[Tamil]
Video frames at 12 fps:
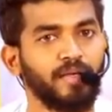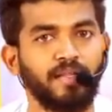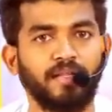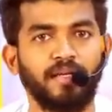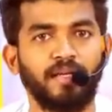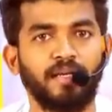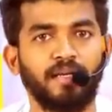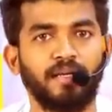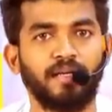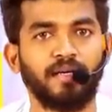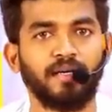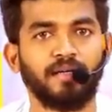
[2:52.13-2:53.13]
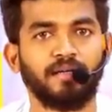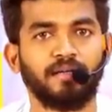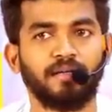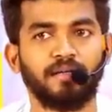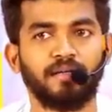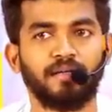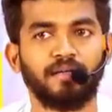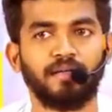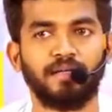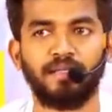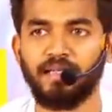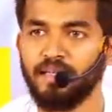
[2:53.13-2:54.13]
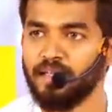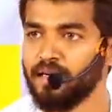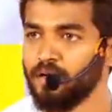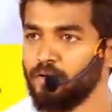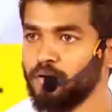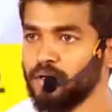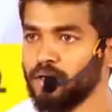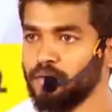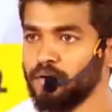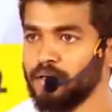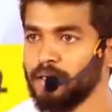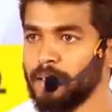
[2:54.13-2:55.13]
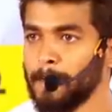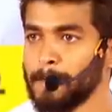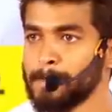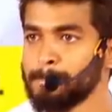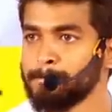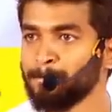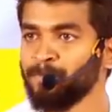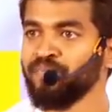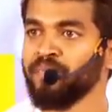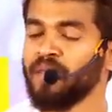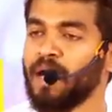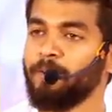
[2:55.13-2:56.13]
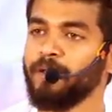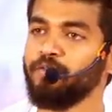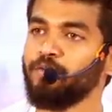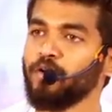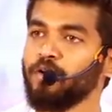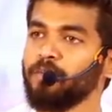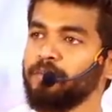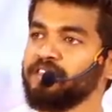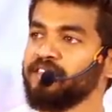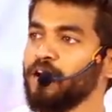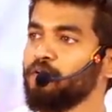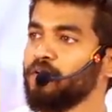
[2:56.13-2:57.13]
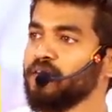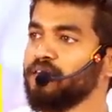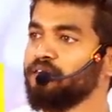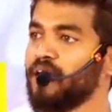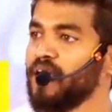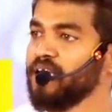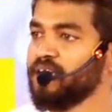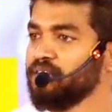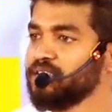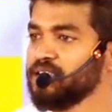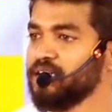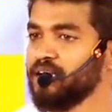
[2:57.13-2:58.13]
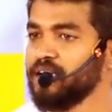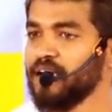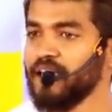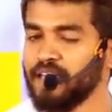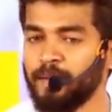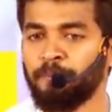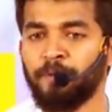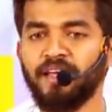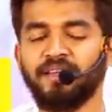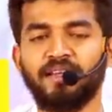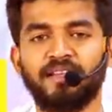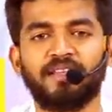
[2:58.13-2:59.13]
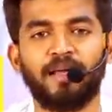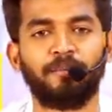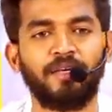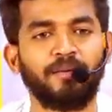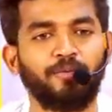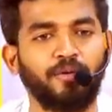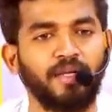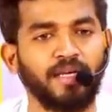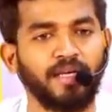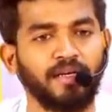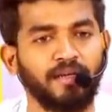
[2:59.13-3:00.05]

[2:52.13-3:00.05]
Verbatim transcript: ஏற்றுக்கிறீங்களா இல்லையாங்க இதில் ஏதாவது டவுட் இருக்கா உங்களுக்கு அப்போ இவ்வளோ பிஸியாக உங்களை இந்த வாழ்க்கை வச்சுக்கிட்டு இருக்கே எப்படி இதுலேருந்து தப்பிக்க போகிறீங்க